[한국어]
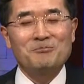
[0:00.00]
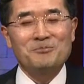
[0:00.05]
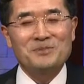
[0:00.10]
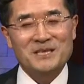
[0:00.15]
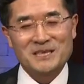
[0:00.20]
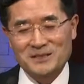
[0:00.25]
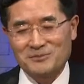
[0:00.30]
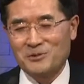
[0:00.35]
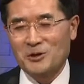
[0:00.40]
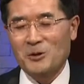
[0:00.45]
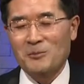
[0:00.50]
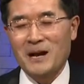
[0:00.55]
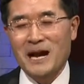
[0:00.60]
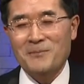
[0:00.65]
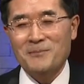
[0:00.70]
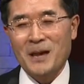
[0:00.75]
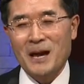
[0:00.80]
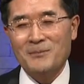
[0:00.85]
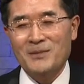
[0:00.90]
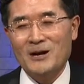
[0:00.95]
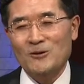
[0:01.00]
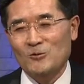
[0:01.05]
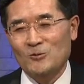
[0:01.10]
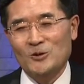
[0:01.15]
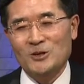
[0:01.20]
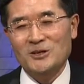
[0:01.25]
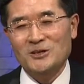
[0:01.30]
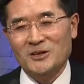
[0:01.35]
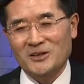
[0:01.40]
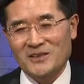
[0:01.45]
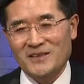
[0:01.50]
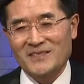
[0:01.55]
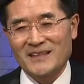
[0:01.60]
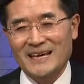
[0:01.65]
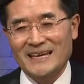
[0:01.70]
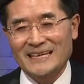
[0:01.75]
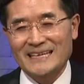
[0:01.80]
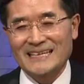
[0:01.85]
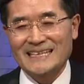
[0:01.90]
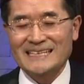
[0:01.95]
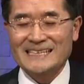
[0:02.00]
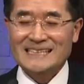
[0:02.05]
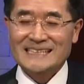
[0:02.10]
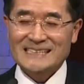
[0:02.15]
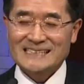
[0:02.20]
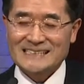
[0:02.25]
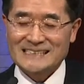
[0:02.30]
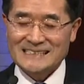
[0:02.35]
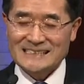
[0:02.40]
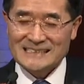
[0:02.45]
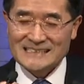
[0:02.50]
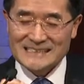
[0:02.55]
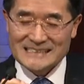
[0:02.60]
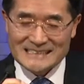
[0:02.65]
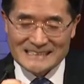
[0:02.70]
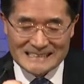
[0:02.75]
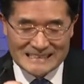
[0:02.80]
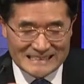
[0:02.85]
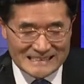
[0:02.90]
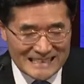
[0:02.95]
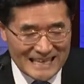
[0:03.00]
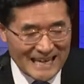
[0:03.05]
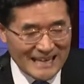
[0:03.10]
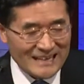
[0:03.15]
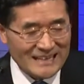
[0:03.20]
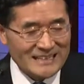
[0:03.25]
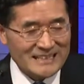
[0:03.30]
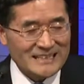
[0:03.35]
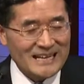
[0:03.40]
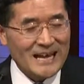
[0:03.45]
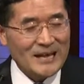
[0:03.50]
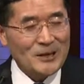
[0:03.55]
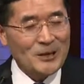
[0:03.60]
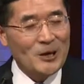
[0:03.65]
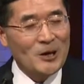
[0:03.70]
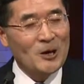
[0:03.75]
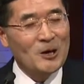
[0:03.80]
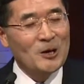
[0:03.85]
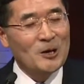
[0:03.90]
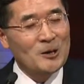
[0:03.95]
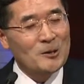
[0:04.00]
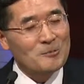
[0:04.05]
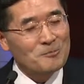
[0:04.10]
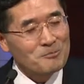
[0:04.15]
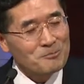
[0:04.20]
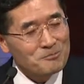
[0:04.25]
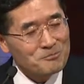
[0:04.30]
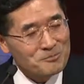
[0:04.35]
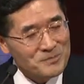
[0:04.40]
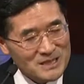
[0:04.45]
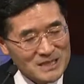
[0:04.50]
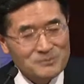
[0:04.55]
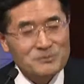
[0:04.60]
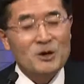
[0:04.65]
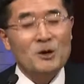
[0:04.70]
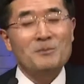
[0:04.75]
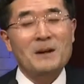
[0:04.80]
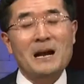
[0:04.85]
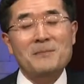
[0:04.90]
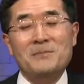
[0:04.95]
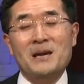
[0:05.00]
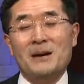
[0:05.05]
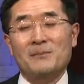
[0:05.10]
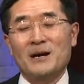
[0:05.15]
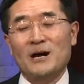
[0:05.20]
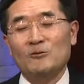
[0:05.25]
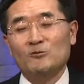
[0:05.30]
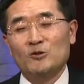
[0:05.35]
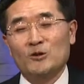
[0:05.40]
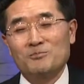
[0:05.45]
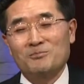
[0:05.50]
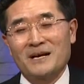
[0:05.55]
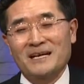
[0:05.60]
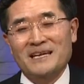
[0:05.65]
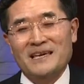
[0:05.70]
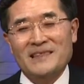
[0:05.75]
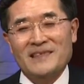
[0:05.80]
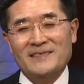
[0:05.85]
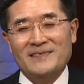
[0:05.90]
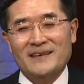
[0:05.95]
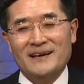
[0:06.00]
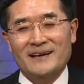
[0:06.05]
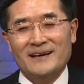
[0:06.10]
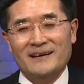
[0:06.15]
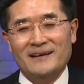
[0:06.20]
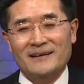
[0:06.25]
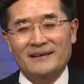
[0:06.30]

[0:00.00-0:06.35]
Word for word: 믿음으로 말미암아 구원을 얻었나니 그 은혜를 인하여 믿음으로 말미암아 구원받게 된다.